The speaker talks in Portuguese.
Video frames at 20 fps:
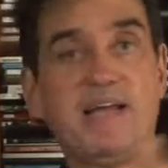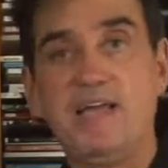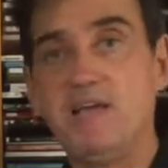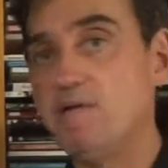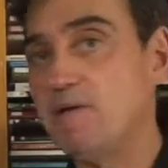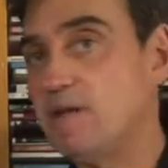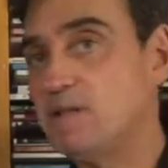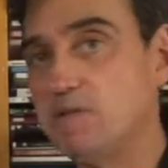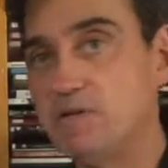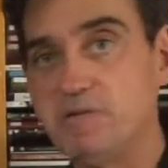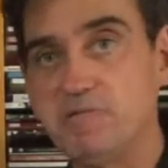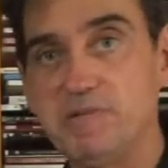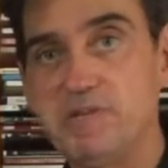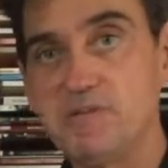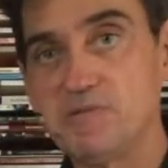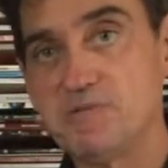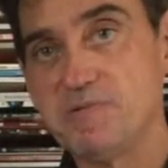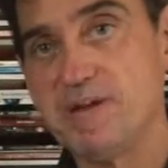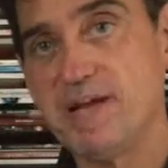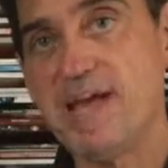Eu adoro
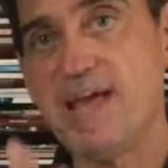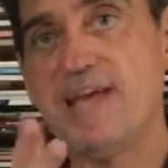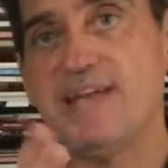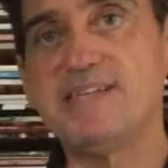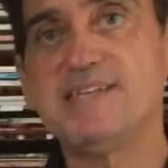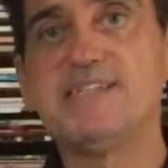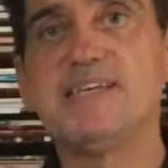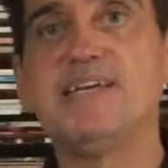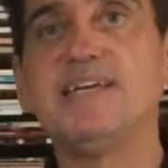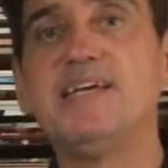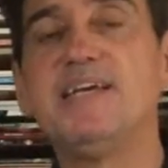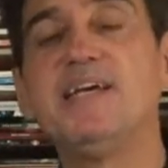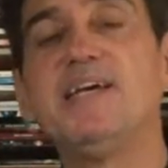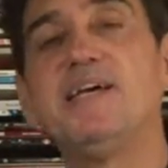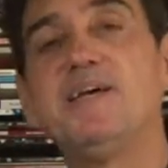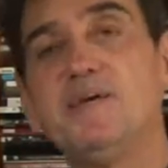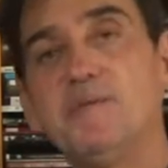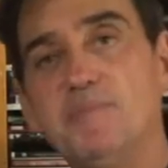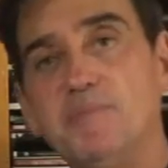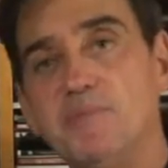isso. É isso aí.
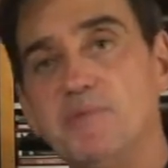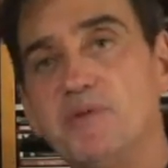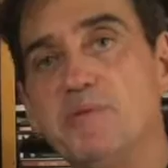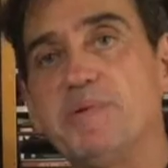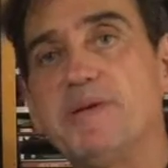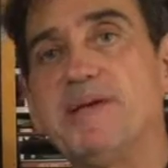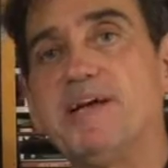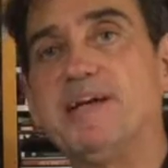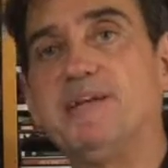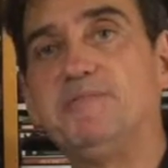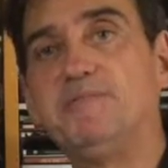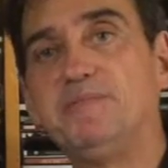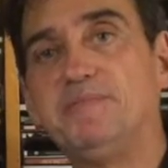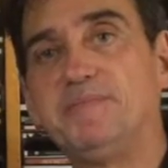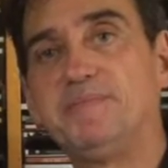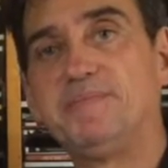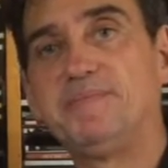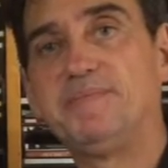Muito obrigado.